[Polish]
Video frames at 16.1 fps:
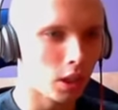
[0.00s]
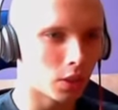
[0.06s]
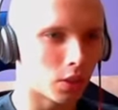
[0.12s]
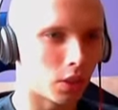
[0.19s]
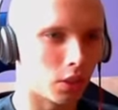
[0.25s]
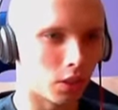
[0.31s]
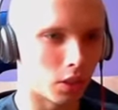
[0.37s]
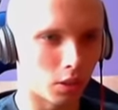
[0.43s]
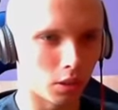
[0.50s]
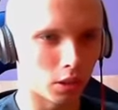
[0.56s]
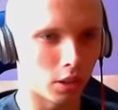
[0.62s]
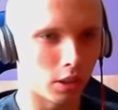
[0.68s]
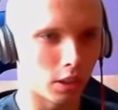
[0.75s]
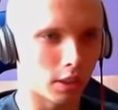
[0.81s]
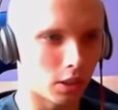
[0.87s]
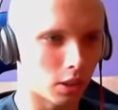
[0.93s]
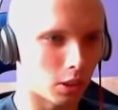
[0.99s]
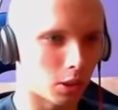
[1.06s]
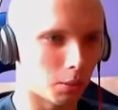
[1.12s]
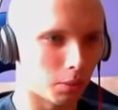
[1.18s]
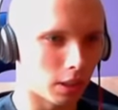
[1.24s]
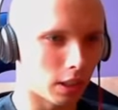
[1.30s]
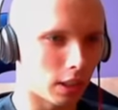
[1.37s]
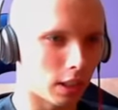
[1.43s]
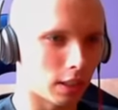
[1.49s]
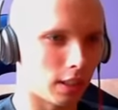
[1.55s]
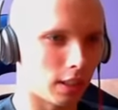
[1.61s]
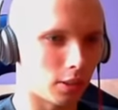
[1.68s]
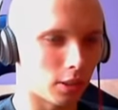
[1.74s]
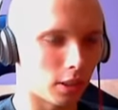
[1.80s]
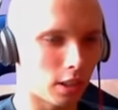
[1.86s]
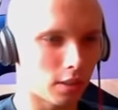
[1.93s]
Swoją drogą, jeżeli chcecie, to u mnie na
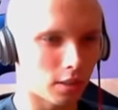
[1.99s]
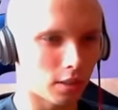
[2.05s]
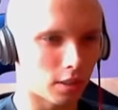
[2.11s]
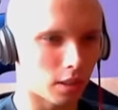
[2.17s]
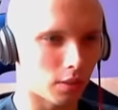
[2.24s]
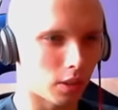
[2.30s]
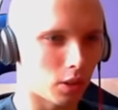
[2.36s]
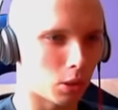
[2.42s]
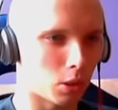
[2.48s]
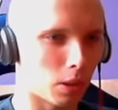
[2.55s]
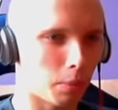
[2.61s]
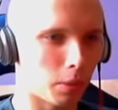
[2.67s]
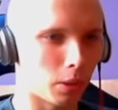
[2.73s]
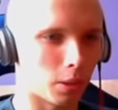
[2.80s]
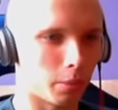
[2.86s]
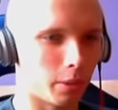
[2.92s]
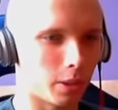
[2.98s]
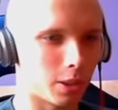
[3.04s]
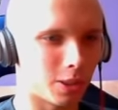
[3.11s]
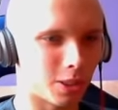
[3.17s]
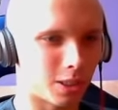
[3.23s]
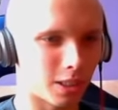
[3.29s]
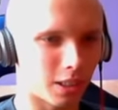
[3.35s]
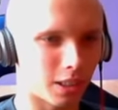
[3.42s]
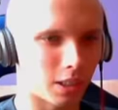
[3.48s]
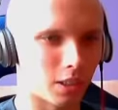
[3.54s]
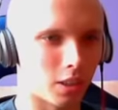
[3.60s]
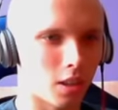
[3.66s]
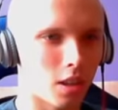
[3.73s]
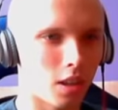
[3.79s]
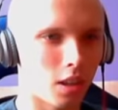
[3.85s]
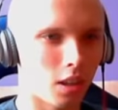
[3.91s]
kanale to także zostawiajcie łapki, to może coś
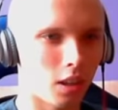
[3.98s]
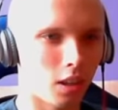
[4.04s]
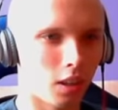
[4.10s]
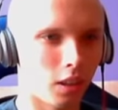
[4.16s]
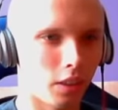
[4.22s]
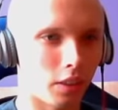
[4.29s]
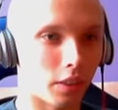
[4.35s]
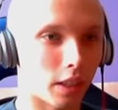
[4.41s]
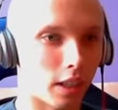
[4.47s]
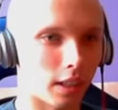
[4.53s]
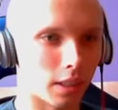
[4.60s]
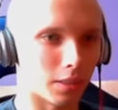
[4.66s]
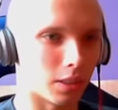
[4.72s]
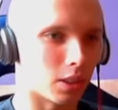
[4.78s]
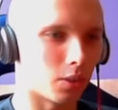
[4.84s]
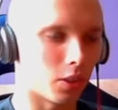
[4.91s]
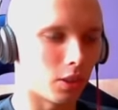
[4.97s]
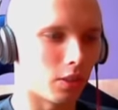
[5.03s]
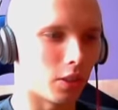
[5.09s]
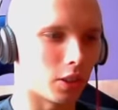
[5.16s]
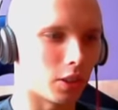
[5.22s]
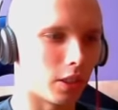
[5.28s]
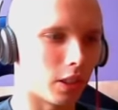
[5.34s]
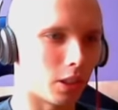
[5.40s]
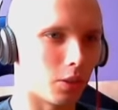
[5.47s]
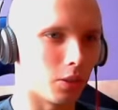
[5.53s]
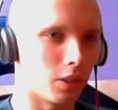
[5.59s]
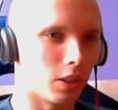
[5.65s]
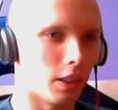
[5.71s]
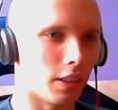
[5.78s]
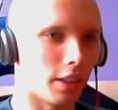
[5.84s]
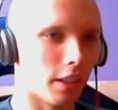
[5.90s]
takiego nagram, stworzę właśnie
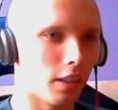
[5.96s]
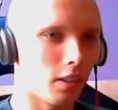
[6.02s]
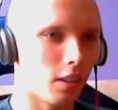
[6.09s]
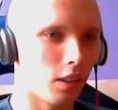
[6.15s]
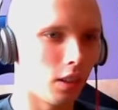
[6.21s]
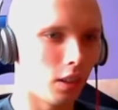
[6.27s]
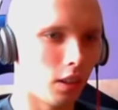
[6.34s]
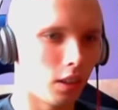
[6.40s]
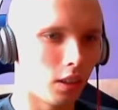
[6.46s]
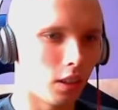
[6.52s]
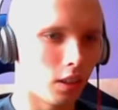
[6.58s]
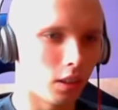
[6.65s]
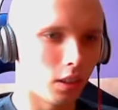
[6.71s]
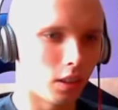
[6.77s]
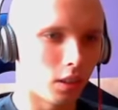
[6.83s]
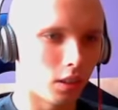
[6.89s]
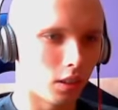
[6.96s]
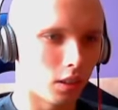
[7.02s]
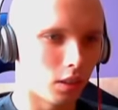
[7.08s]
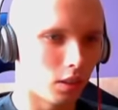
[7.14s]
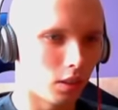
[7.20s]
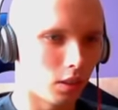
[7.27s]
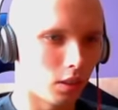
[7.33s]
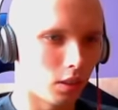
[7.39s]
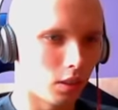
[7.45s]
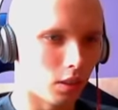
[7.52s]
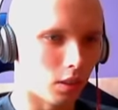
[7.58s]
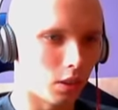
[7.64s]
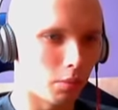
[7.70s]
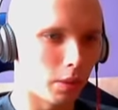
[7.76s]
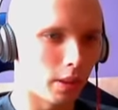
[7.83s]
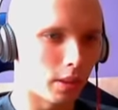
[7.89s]
taką serię.
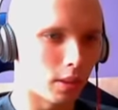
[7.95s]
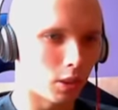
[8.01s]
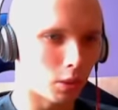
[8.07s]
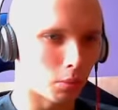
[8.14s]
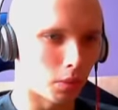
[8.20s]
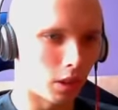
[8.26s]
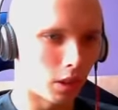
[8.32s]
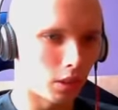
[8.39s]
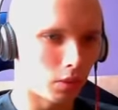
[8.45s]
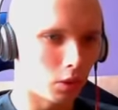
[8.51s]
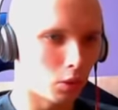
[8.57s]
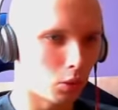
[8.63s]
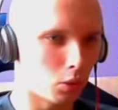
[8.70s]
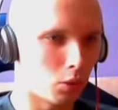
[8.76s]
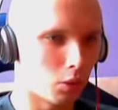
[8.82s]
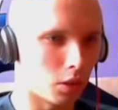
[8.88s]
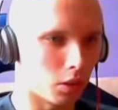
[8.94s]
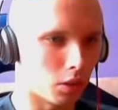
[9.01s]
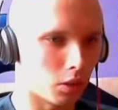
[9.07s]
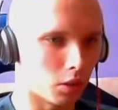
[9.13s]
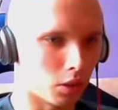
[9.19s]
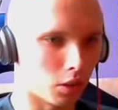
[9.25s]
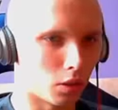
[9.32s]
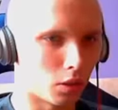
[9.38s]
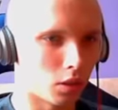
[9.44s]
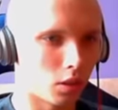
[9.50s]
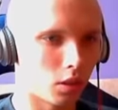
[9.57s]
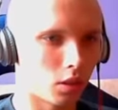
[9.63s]
Gdzie my jesteśmy? Jak wyjść do góry stąd?